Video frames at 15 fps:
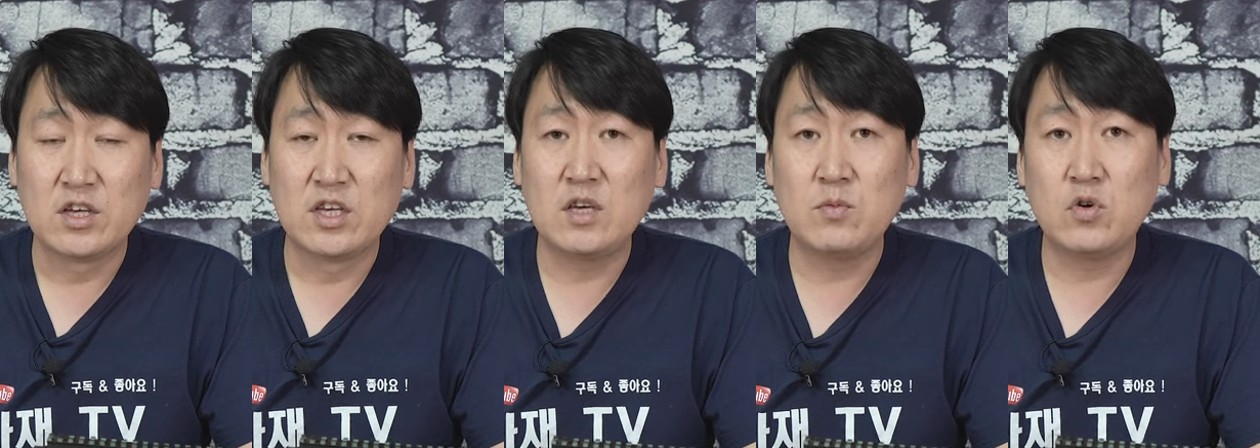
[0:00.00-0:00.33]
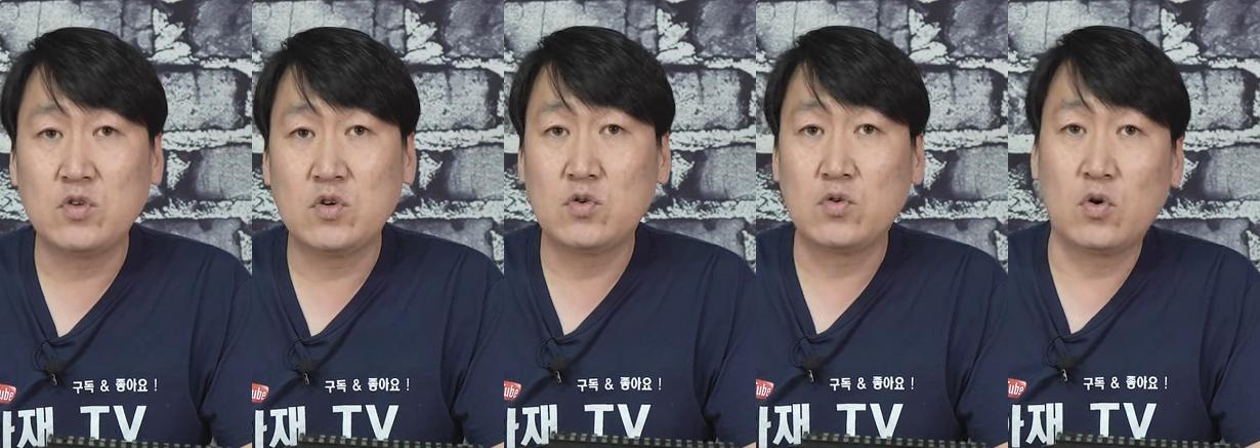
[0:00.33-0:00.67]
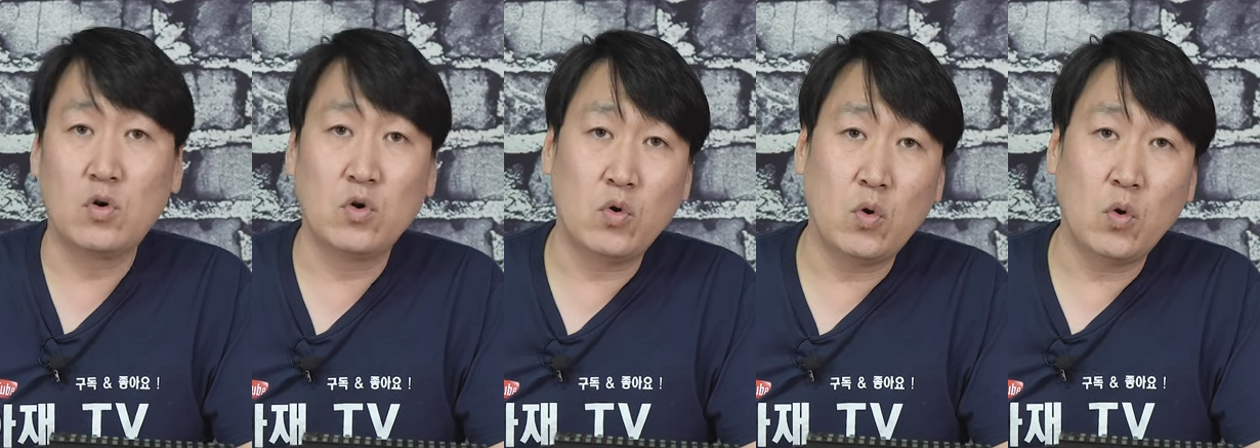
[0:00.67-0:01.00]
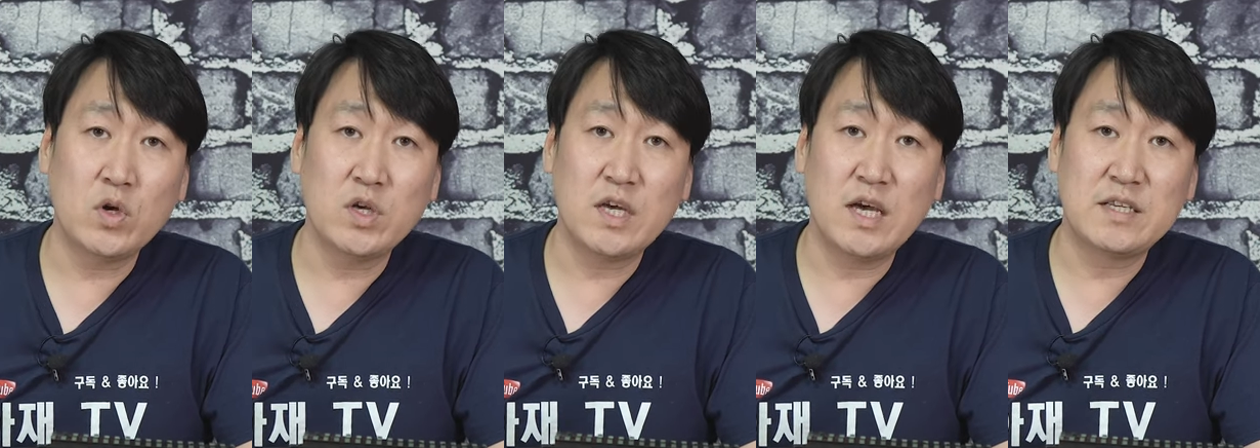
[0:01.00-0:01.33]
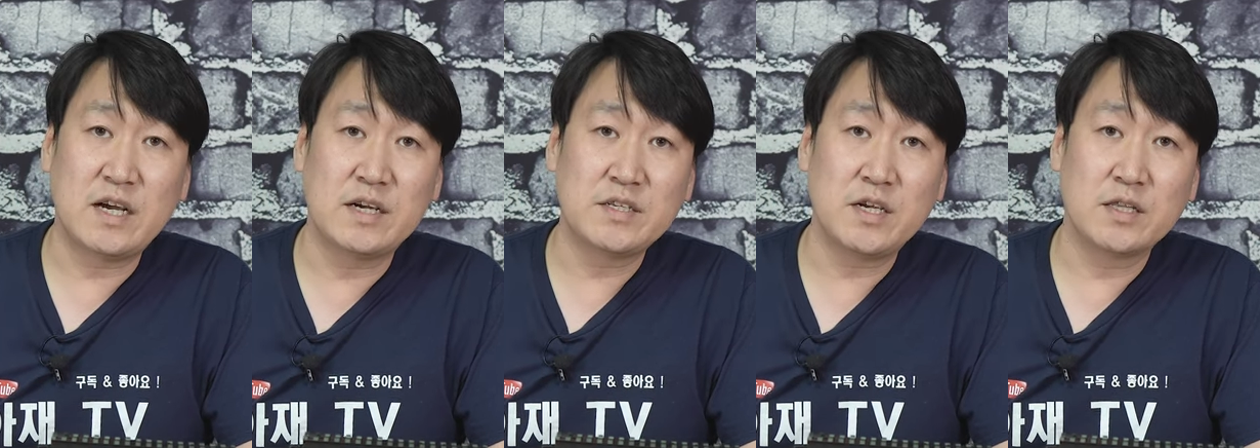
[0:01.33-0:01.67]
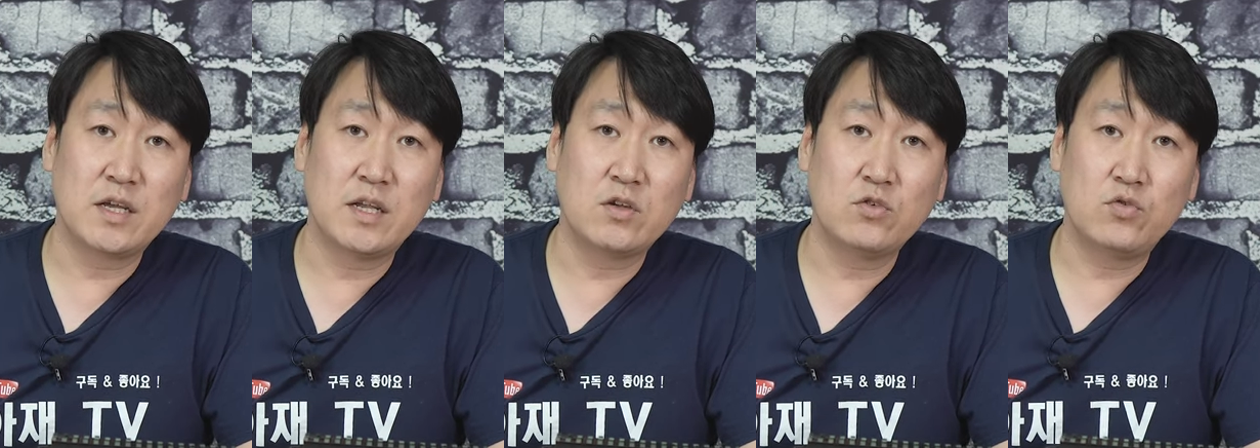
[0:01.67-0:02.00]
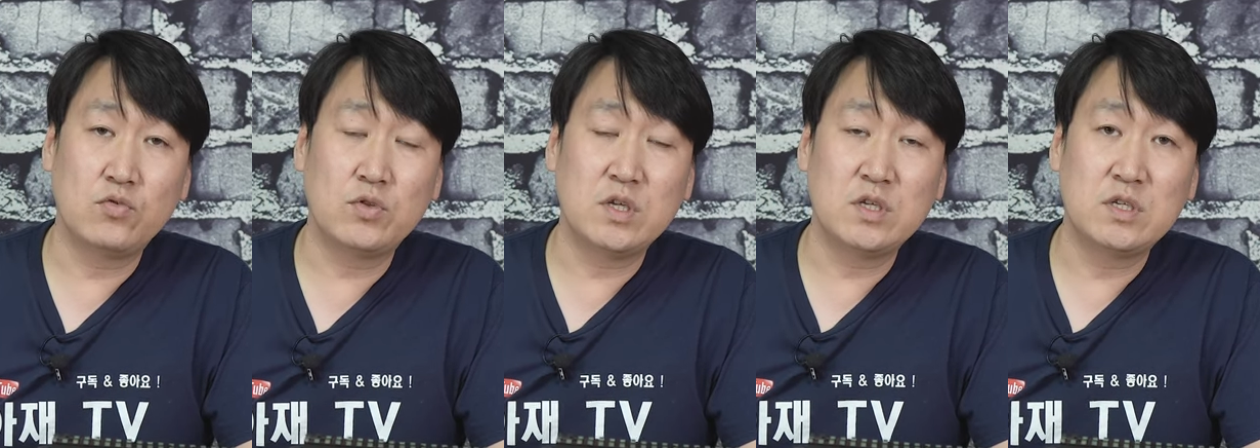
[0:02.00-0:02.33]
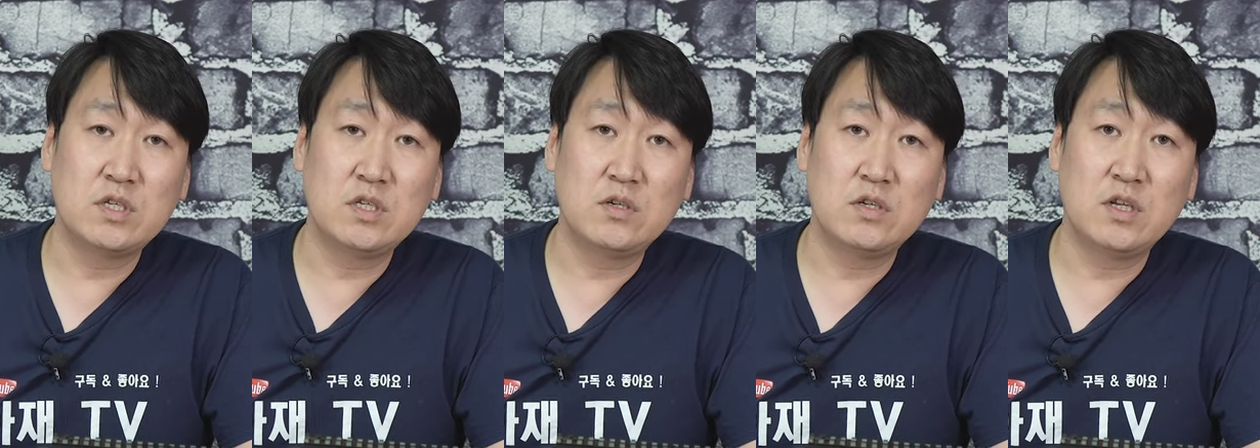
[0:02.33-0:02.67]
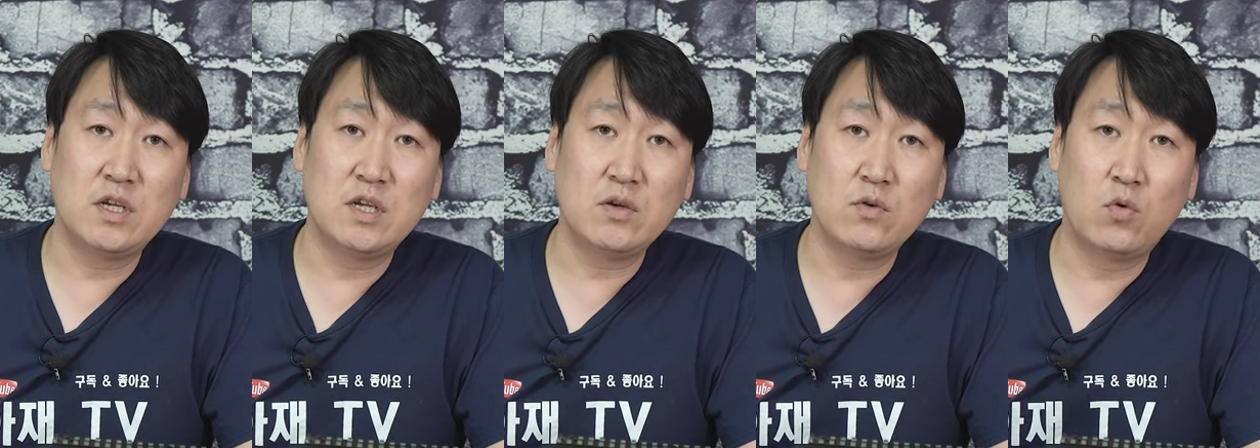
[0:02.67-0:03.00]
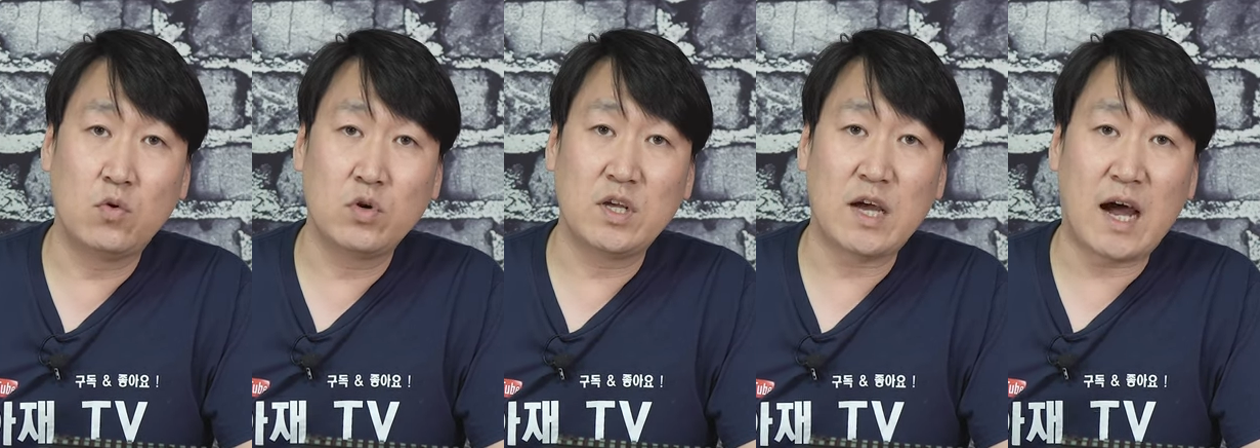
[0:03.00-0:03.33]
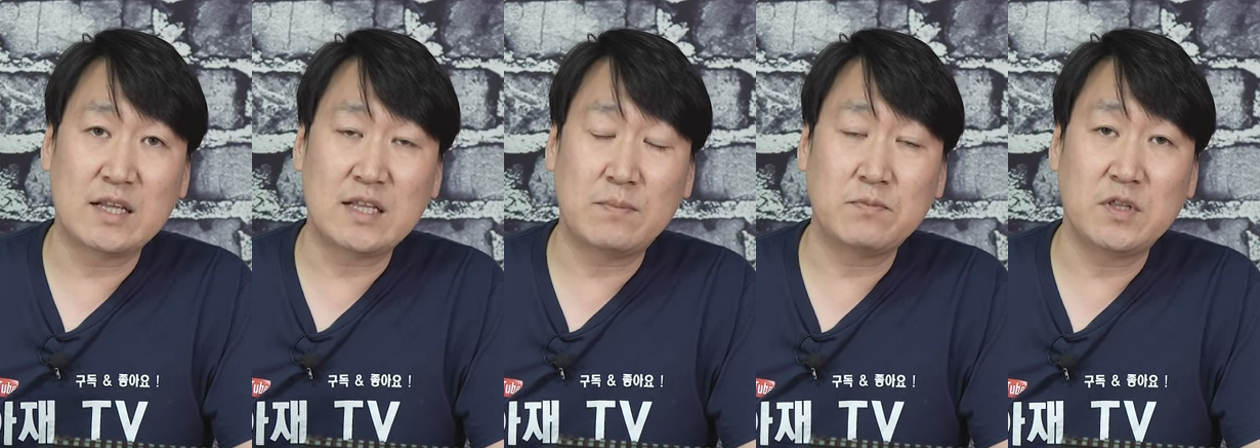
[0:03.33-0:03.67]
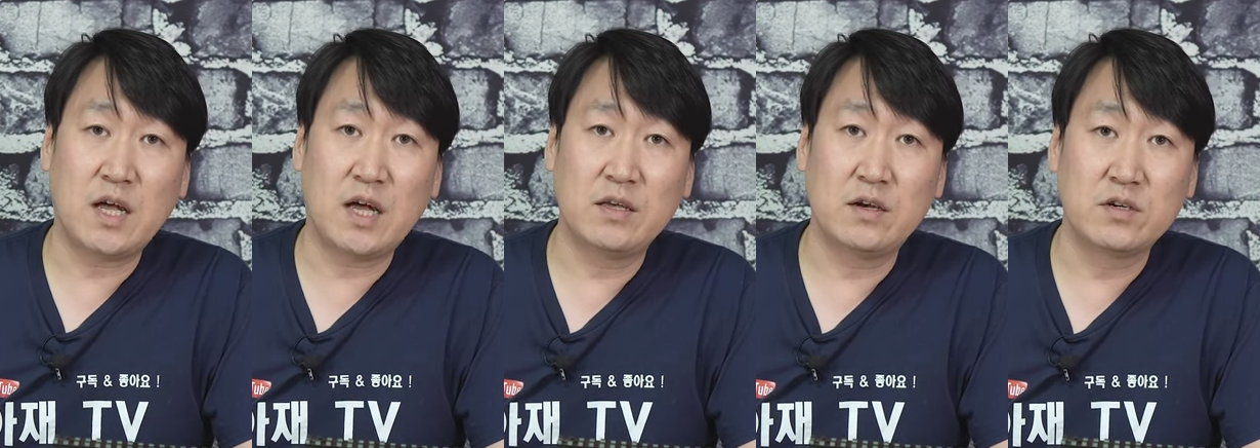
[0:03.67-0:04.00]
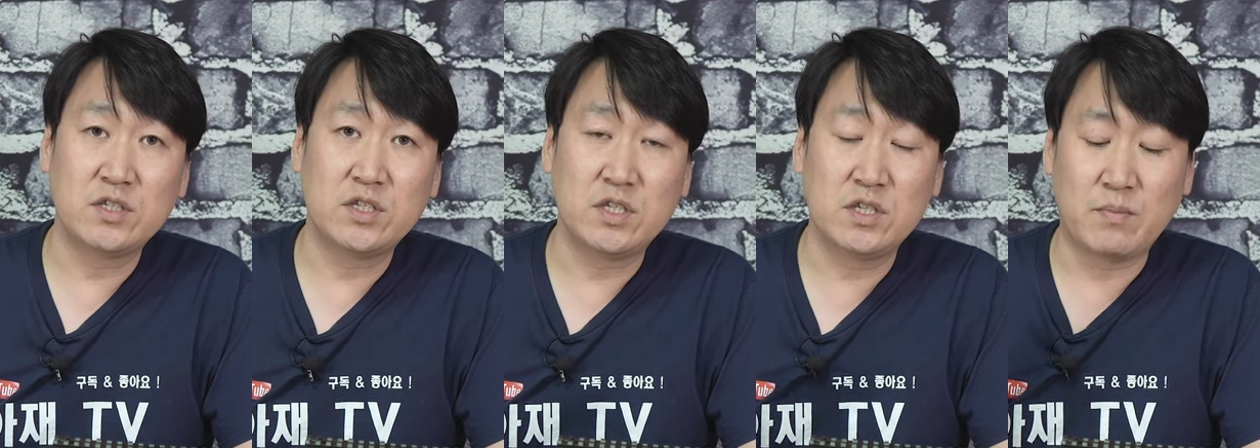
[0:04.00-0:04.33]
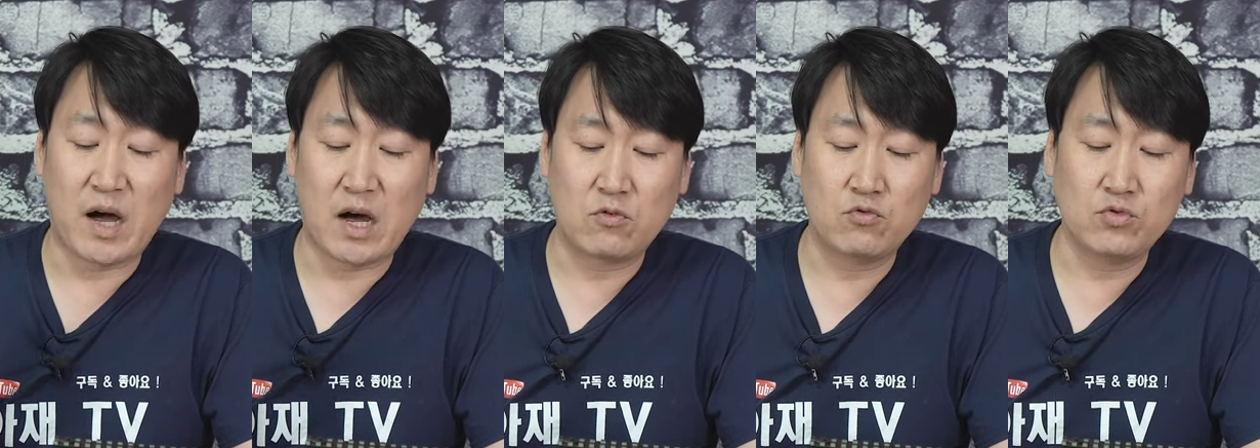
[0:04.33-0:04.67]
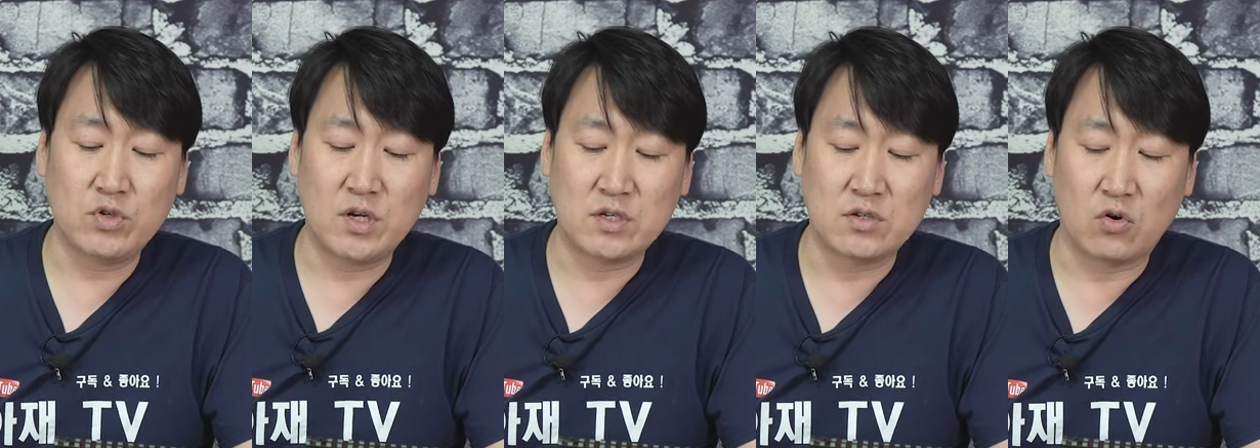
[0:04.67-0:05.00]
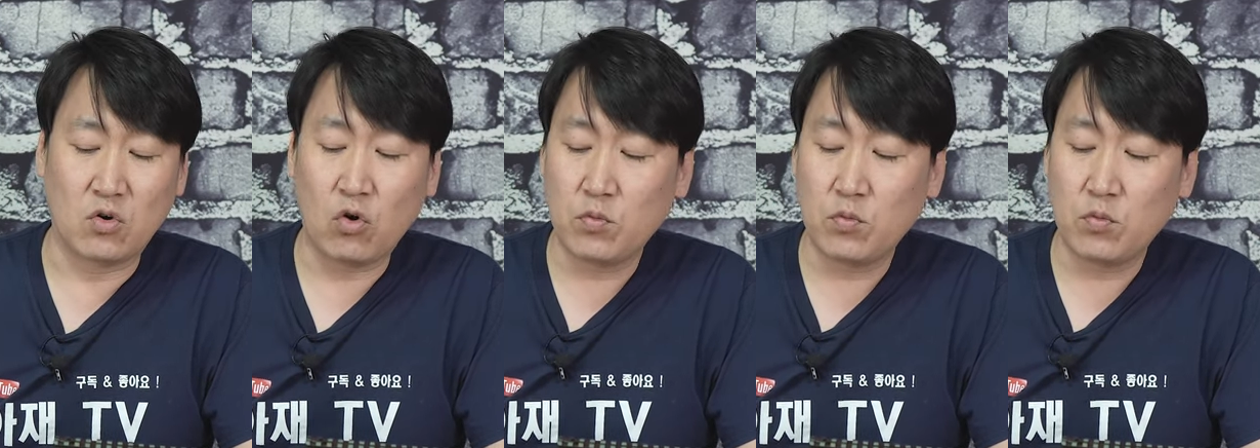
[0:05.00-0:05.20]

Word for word: 기본적으로 여기에 장착되는 QD 슬링고리 아답터 역시 역시 마루이에서